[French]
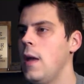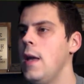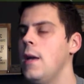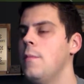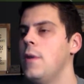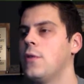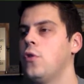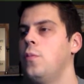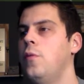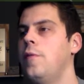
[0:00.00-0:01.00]
et bien
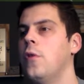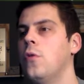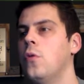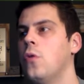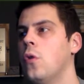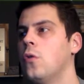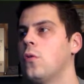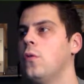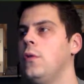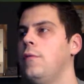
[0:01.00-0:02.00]
sûr Buffon au goal,
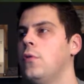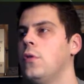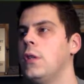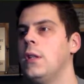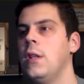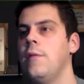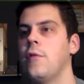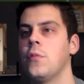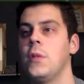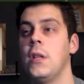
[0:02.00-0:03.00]
donc au niveau de cette
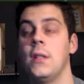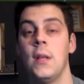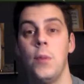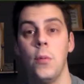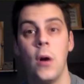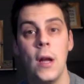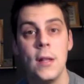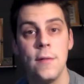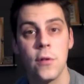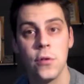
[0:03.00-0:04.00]
défense, mais c'est simplement la
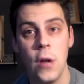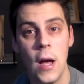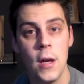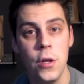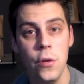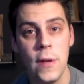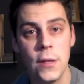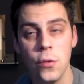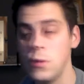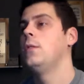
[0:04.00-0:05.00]
défense de la
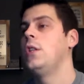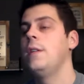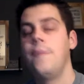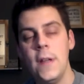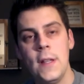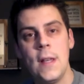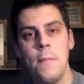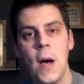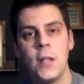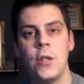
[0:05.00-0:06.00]
Juventus. J'ai fait des
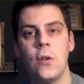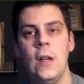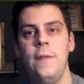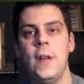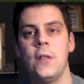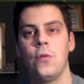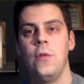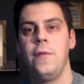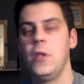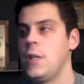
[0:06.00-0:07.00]
matchs en qualification
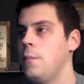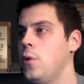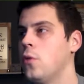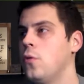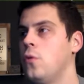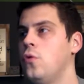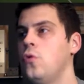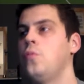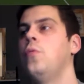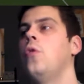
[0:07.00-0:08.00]
de FUT Champion euh,
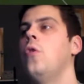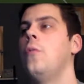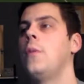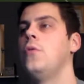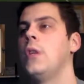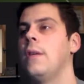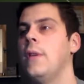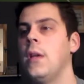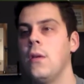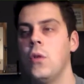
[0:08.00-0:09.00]
juste pour euh, m'amuser
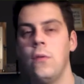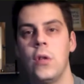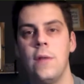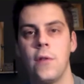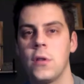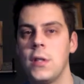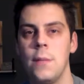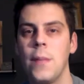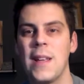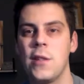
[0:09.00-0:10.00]
avec. Au niveau défense,
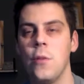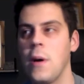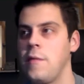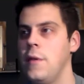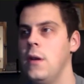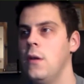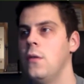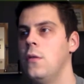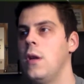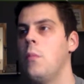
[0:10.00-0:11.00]
c'est presque parfait. Il
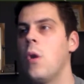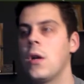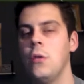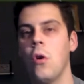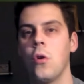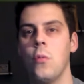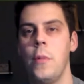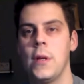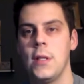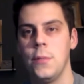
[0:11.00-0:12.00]
euh, y a moi qui dois encore me
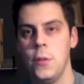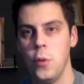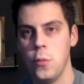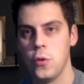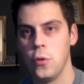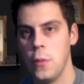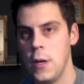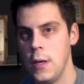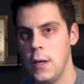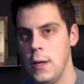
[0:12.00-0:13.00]
placer un petit peu mieux sur
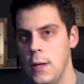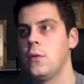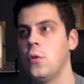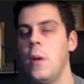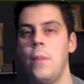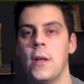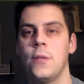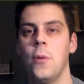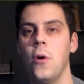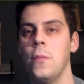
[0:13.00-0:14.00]
mes, sur mes
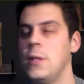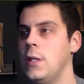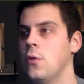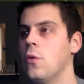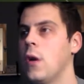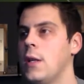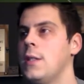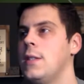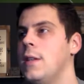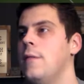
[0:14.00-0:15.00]
placements, mais sinon le
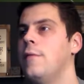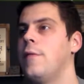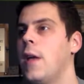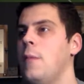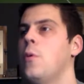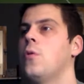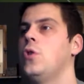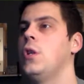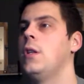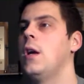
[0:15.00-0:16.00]
reste c'est vraiment
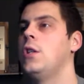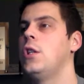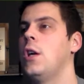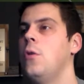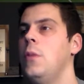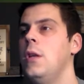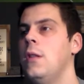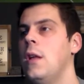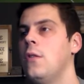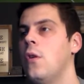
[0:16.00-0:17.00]
génial. J'ai remis
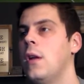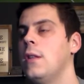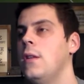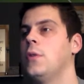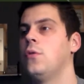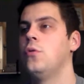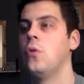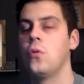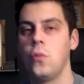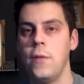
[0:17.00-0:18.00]
Nengolan parce que je
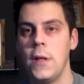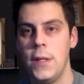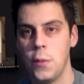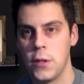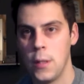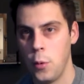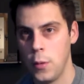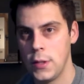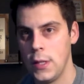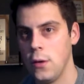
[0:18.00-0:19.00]
le trouve indispensable pour
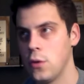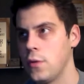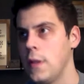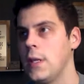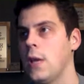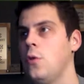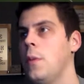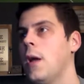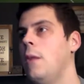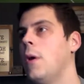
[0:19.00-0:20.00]
passer des grosses fraises et
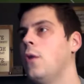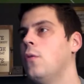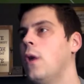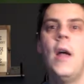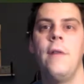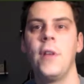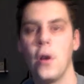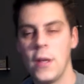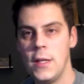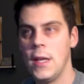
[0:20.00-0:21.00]
récupérer le ballon. Avec
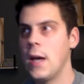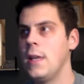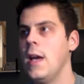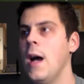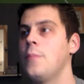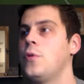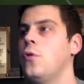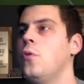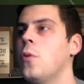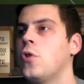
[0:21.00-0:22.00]
un Kedira qui est
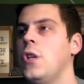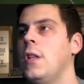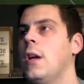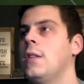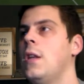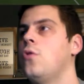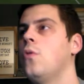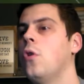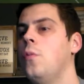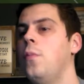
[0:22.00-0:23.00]
absolument génial, c'est le
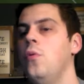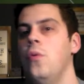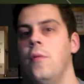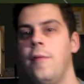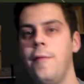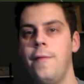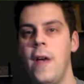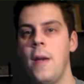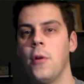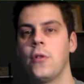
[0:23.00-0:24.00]
joueur le plus
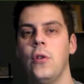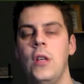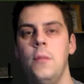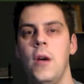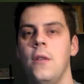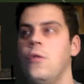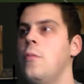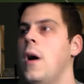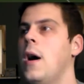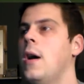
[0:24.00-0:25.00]
faible entre guillemets de,
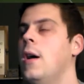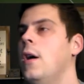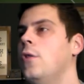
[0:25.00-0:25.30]
ma,